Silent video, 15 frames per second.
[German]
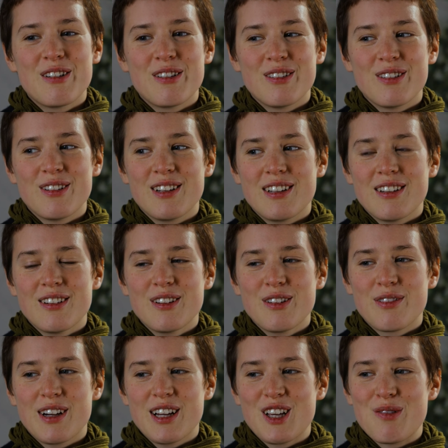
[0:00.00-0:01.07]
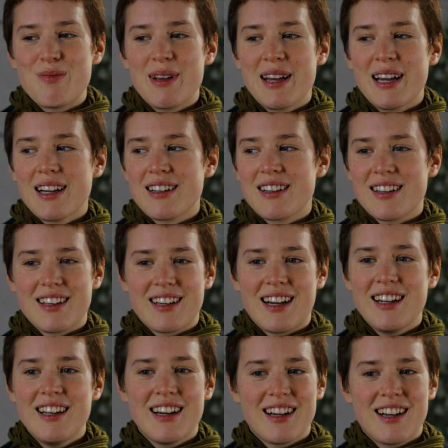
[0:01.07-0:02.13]
und irgendwann gemerkt, ich
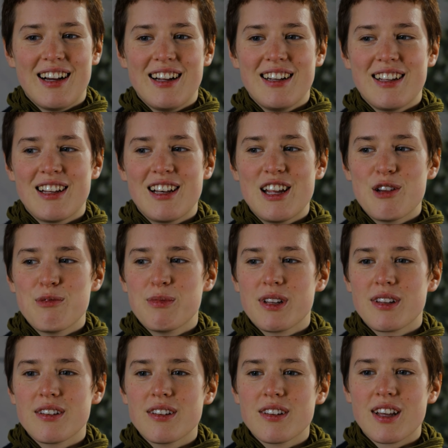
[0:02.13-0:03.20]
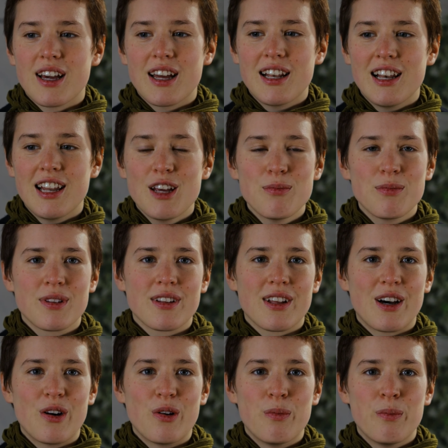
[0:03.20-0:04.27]
kann da gar nicht leben. Das ist kein
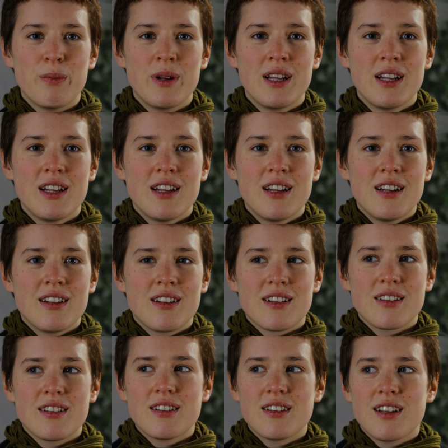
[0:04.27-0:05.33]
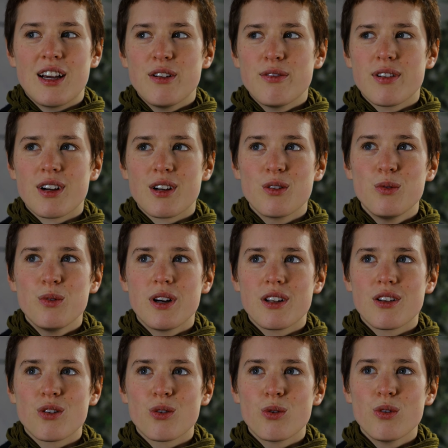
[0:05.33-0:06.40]
Lebensraum. Das ist einfach
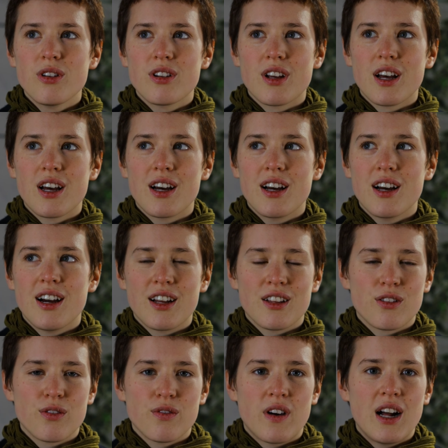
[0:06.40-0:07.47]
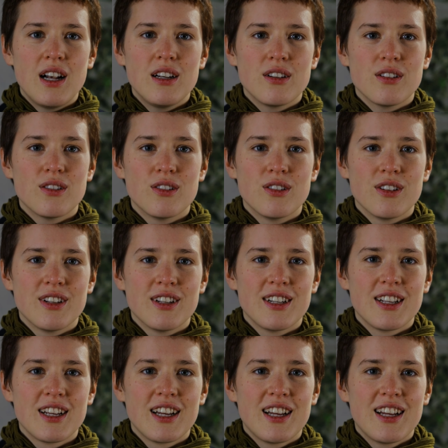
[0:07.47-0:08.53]
nur toter Asphalt und
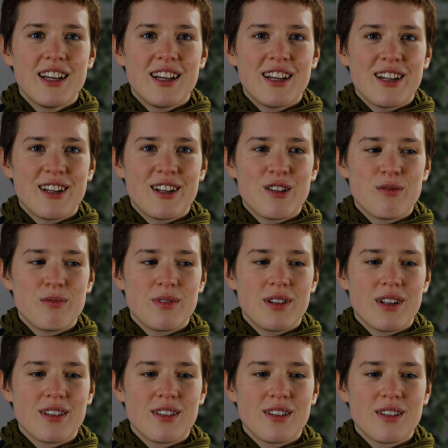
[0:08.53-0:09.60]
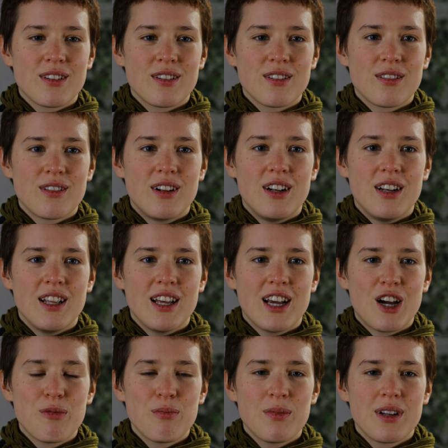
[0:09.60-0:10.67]
ähm, das ist
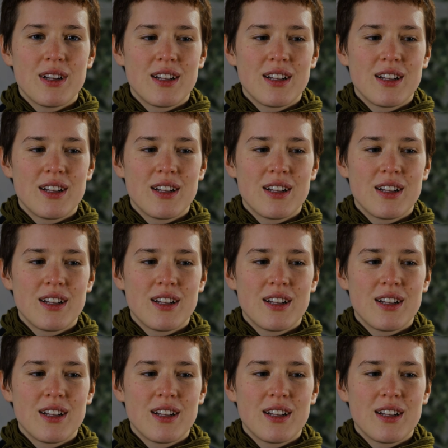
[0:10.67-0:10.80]
Lärm,